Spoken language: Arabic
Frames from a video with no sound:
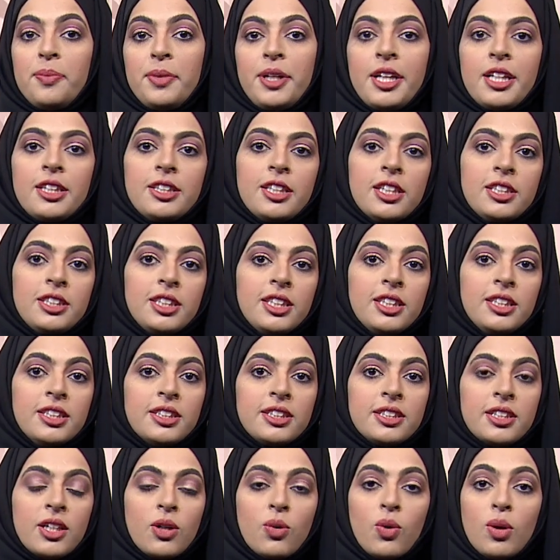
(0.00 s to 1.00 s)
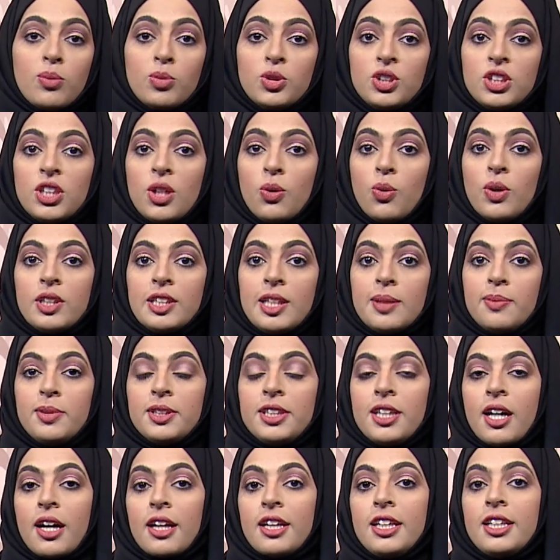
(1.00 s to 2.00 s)
من التجهيز ومزودة
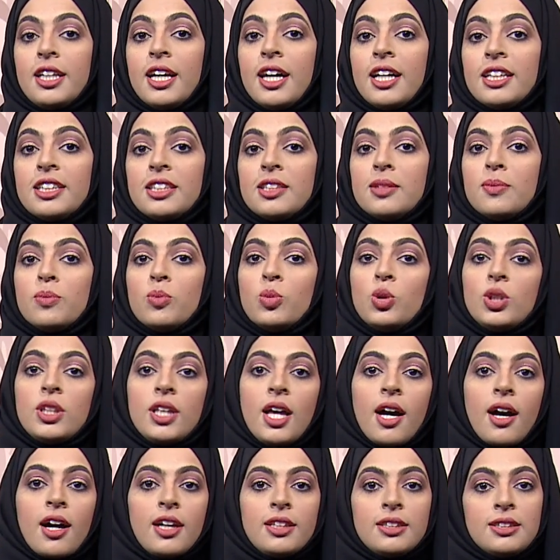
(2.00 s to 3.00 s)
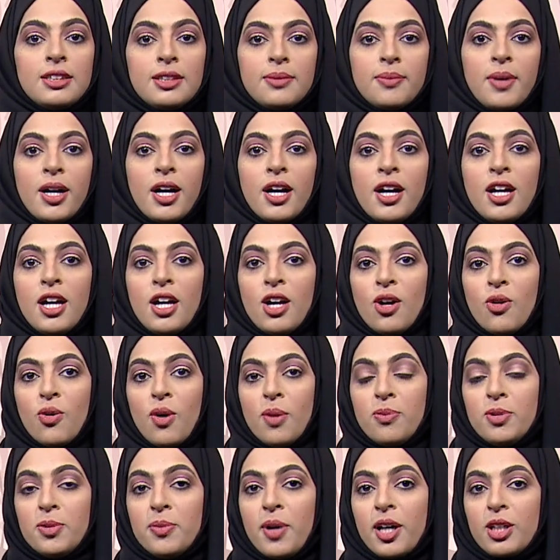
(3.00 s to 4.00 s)
بتقنيات متقدمة
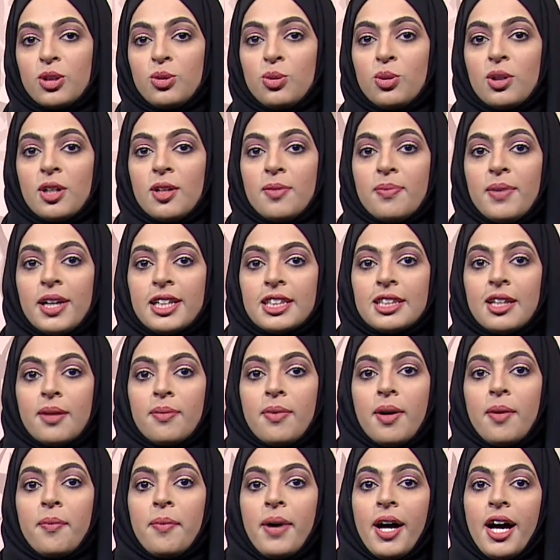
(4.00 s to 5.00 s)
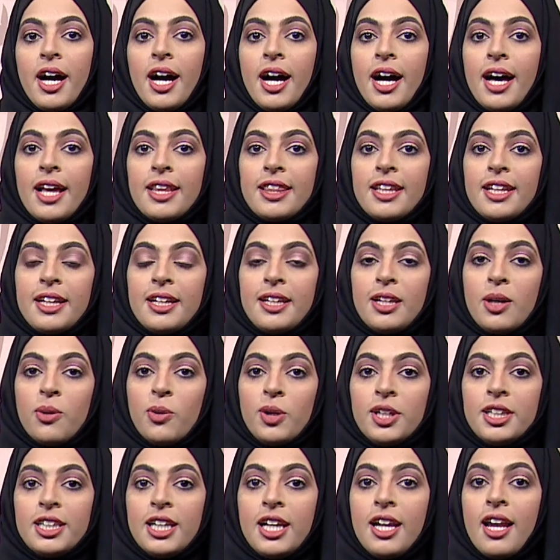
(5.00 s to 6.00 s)
وبمقدور المكتبة مع هذه
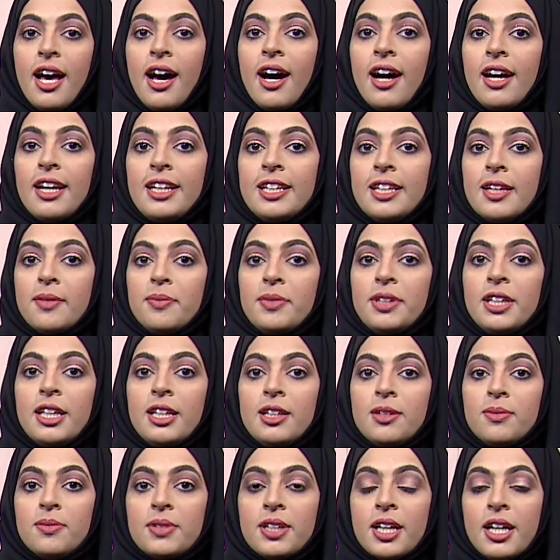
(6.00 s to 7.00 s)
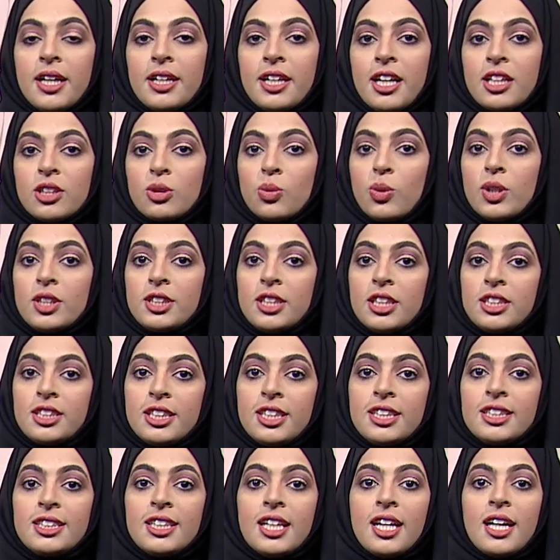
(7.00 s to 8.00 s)
النوعية العالية من الإمكانات
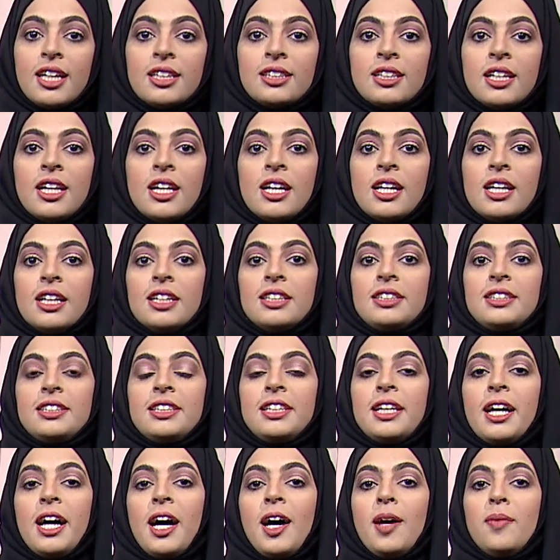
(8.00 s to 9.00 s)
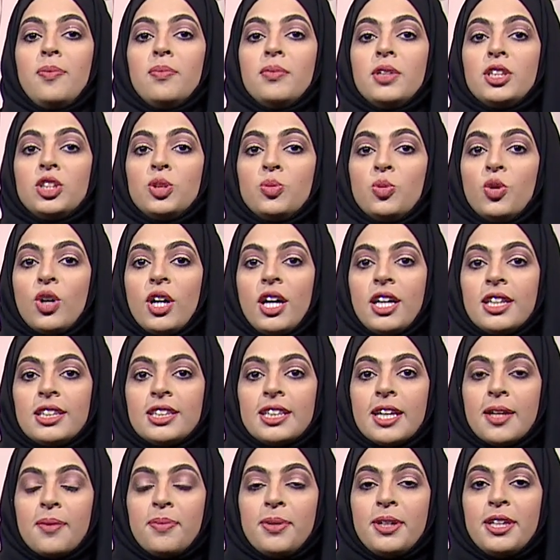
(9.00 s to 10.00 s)
والتجهيزات استيعاب مجموعات
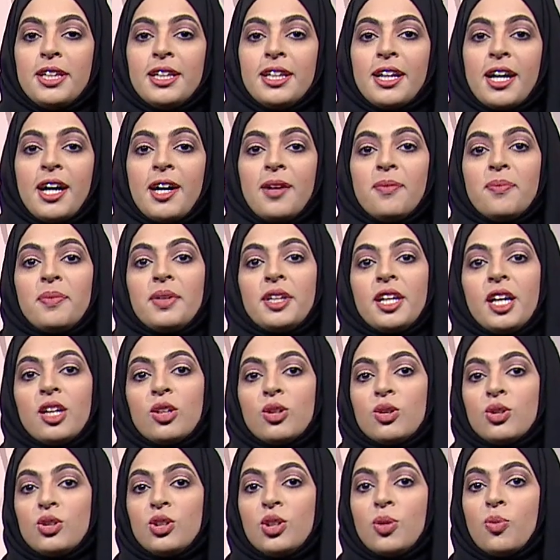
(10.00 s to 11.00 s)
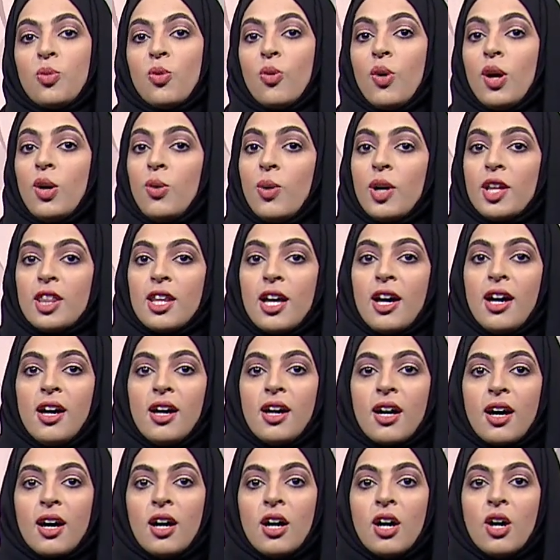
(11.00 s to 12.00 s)
كبيرة من الكتب
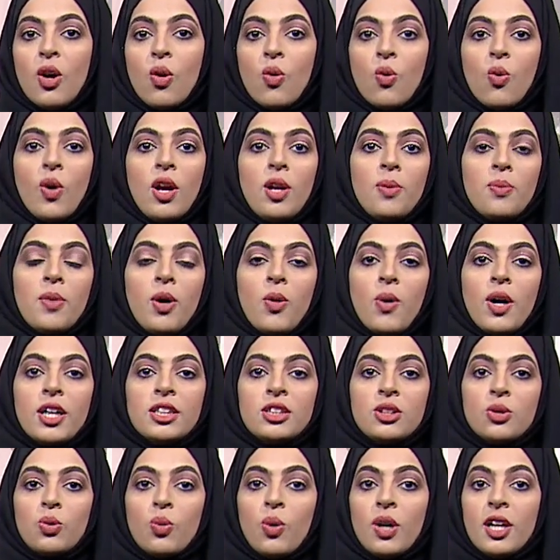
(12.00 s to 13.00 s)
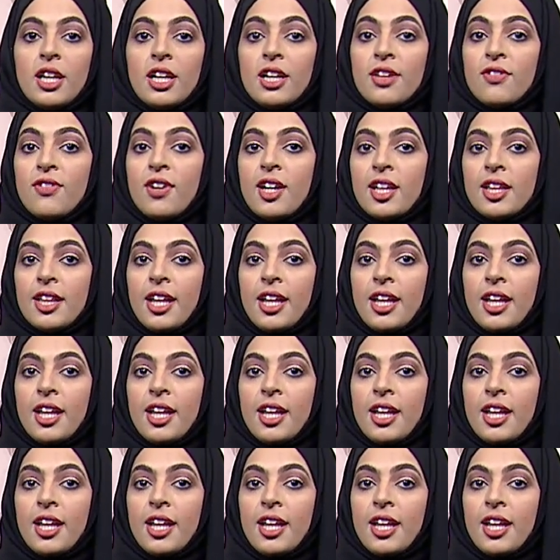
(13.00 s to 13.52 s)
والوثائق والمواد والحفاظ